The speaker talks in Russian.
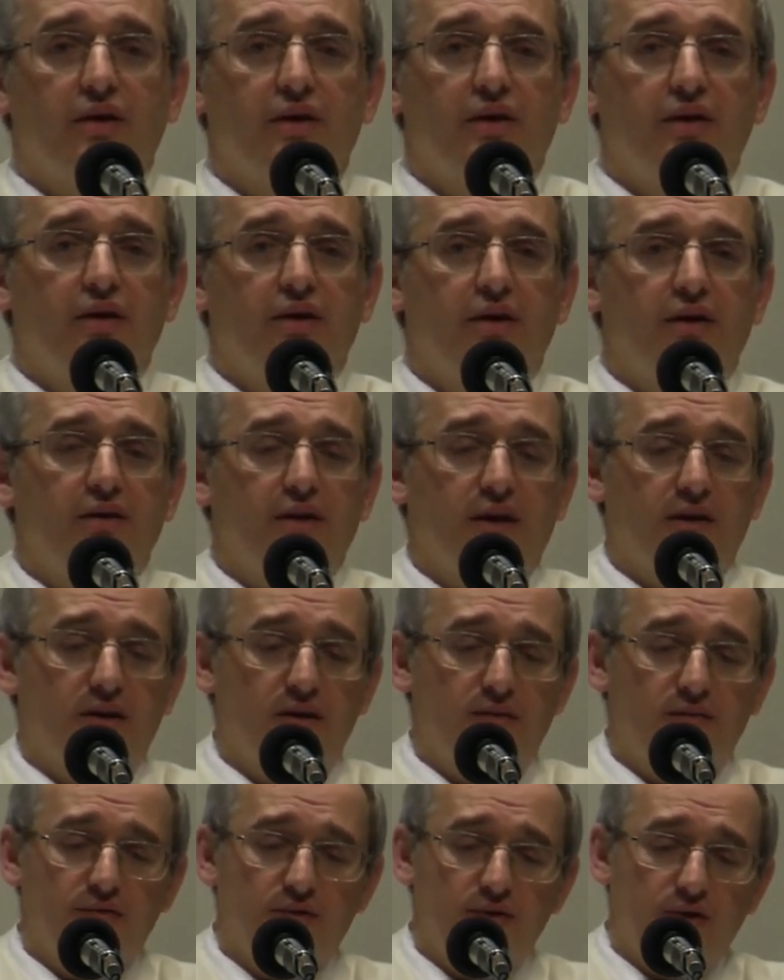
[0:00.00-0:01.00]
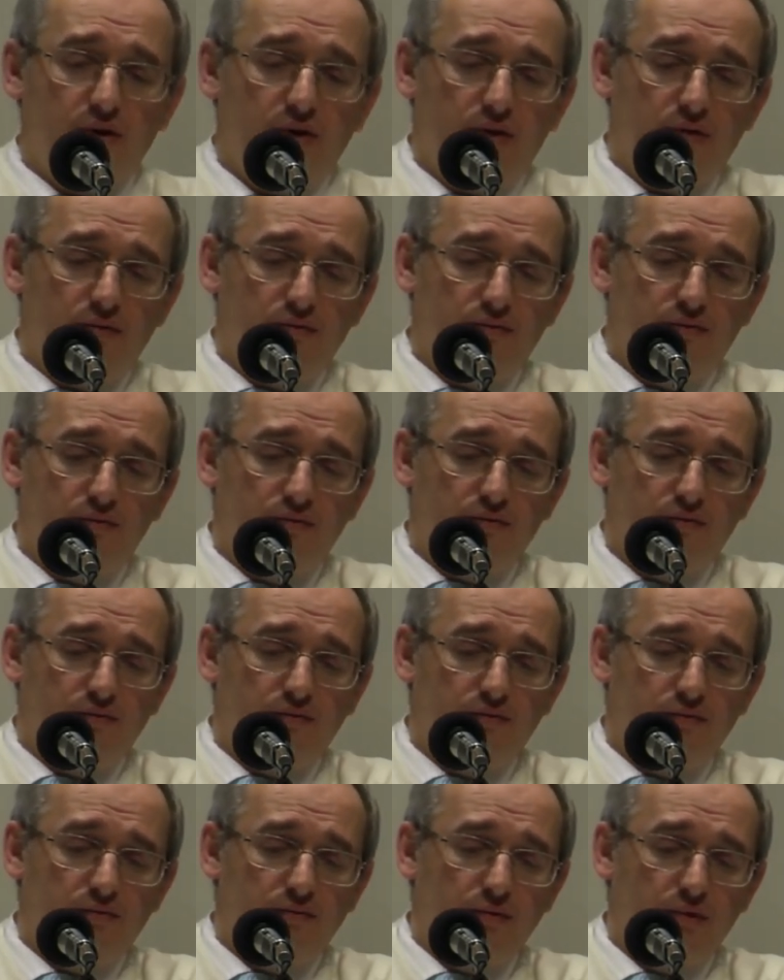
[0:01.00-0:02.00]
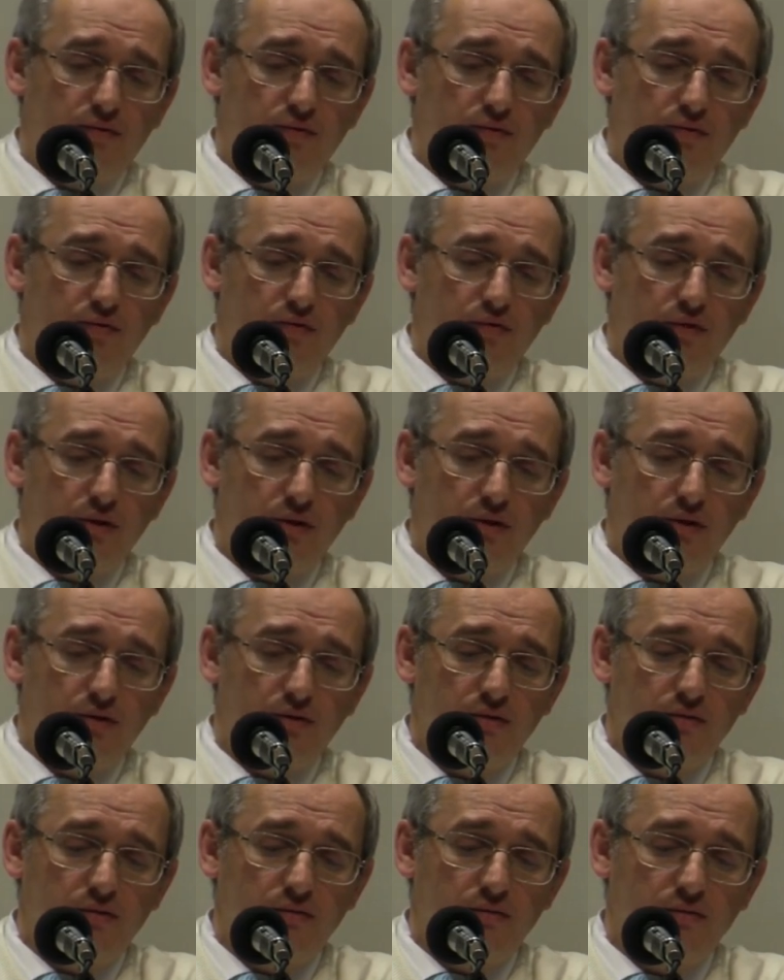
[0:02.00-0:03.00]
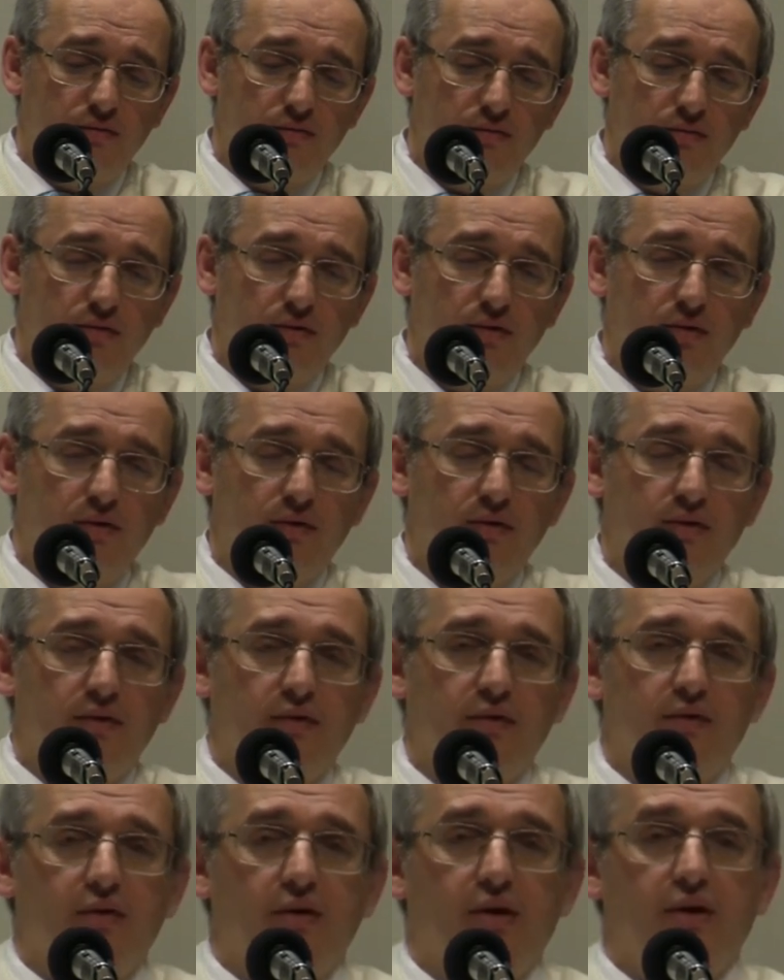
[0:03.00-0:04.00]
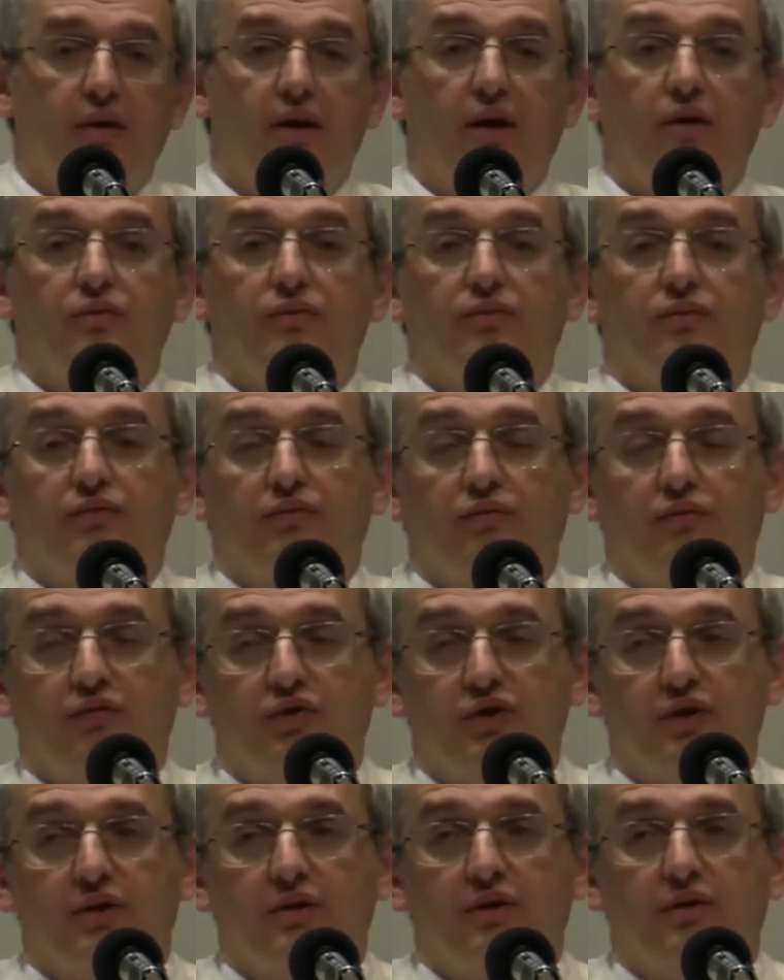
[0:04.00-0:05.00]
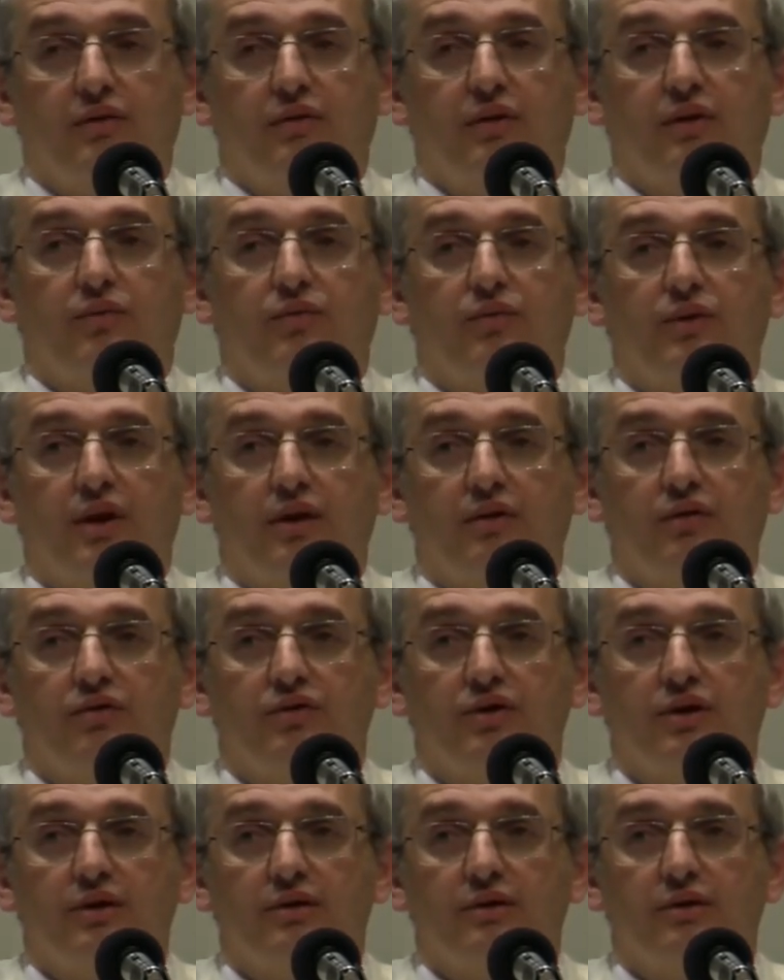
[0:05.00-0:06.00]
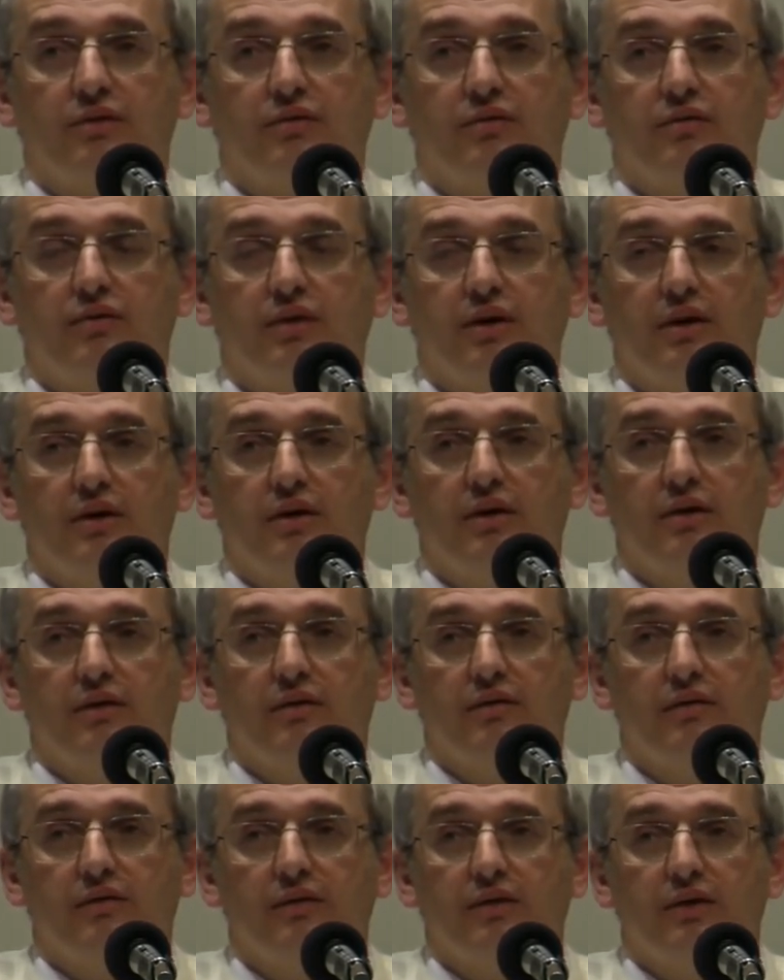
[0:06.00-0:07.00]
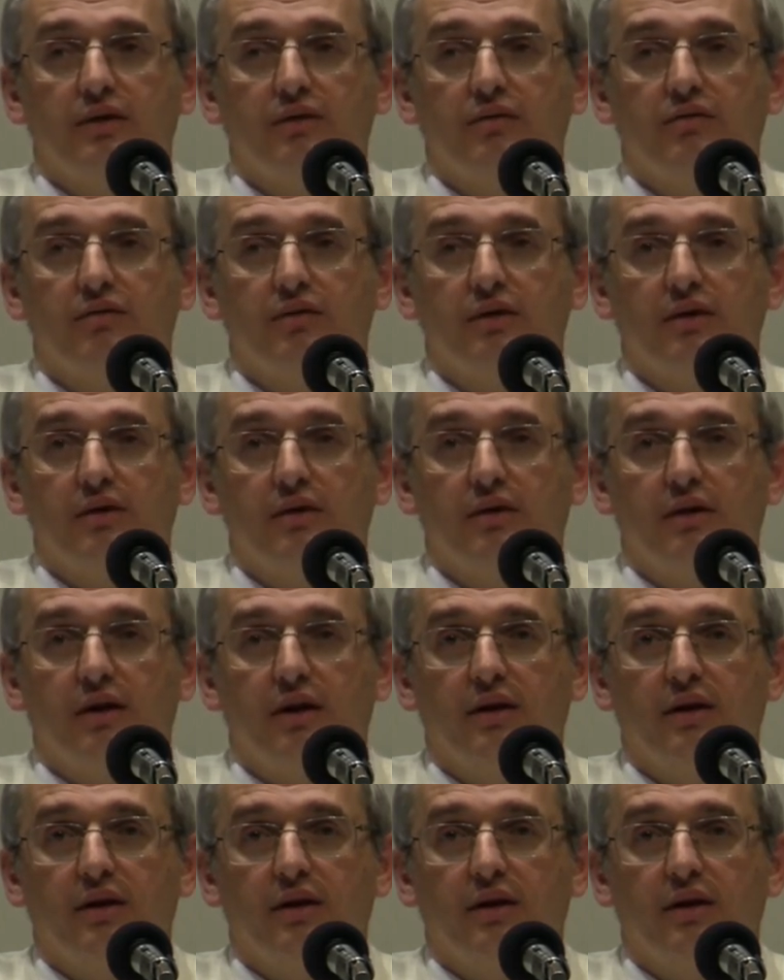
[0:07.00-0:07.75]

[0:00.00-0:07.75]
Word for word: И одна девушка в его городе когда он уже от меня отучился, он уехал в этот город.